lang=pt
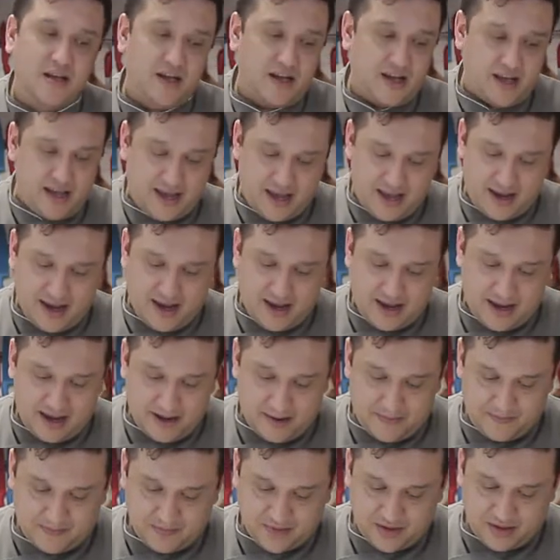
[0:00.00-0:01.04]

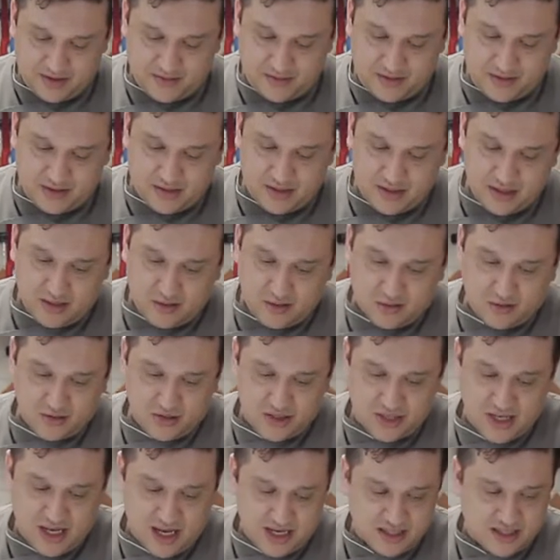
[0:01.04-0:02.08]
é, não
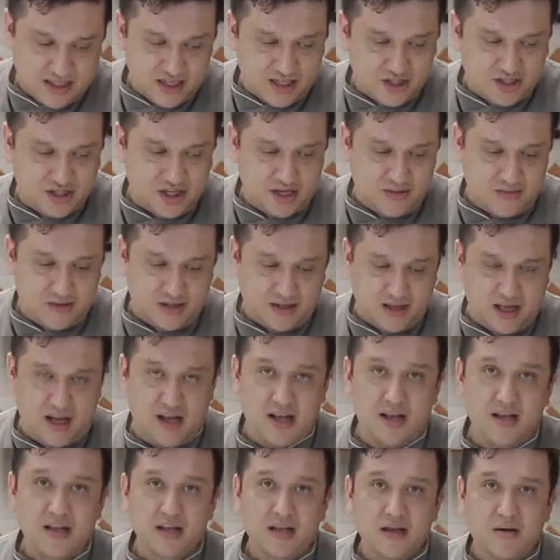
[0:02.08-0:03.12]
cozinhasse a gema,
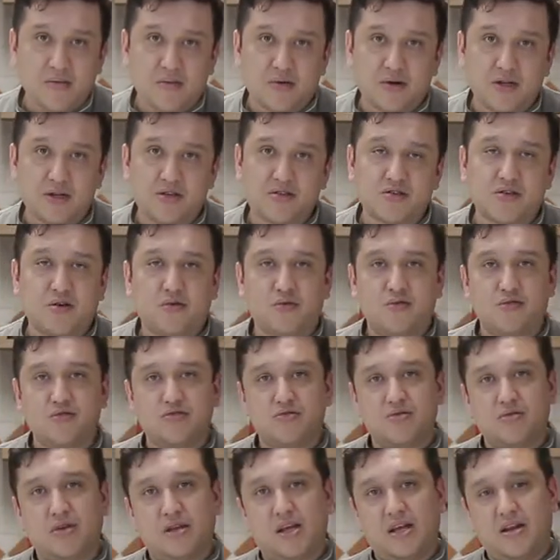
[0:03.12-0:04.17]
tá? Por isso que eu
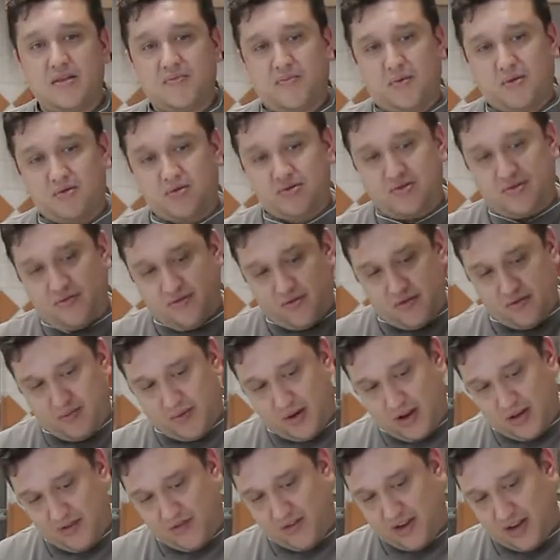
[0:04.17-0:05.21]
uso aquele ponto de fio,
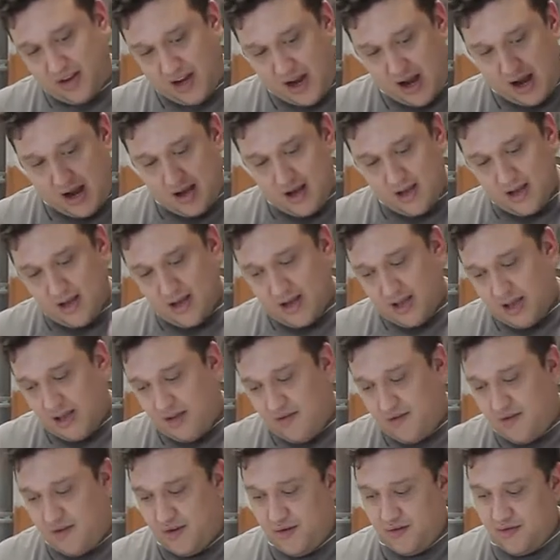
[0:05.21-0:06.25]
para ela ficar
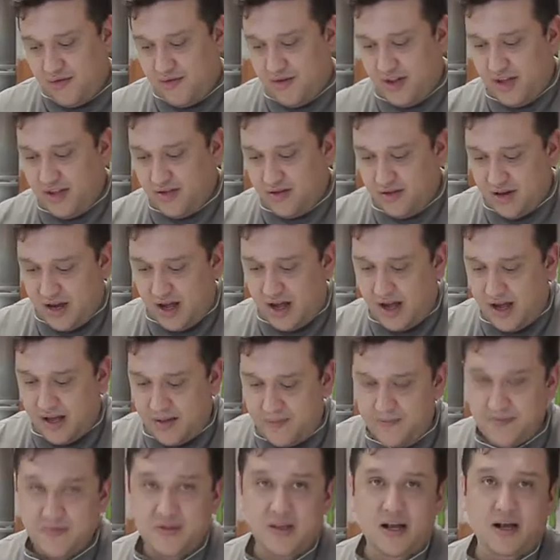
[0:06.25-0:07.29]
em fio fino na,
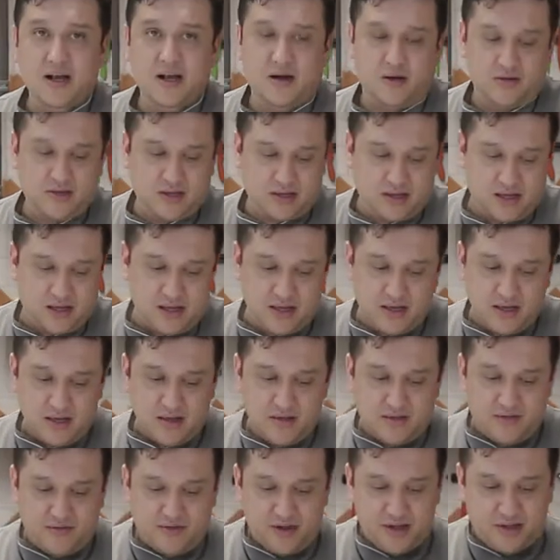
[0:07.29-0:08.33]
na calda, tá?
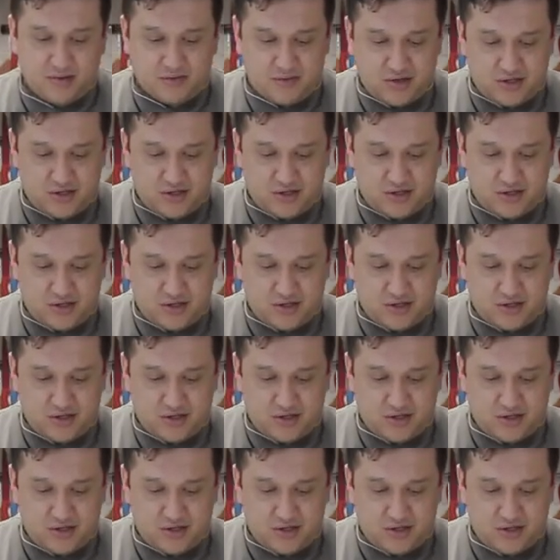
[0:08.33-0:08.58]
Feito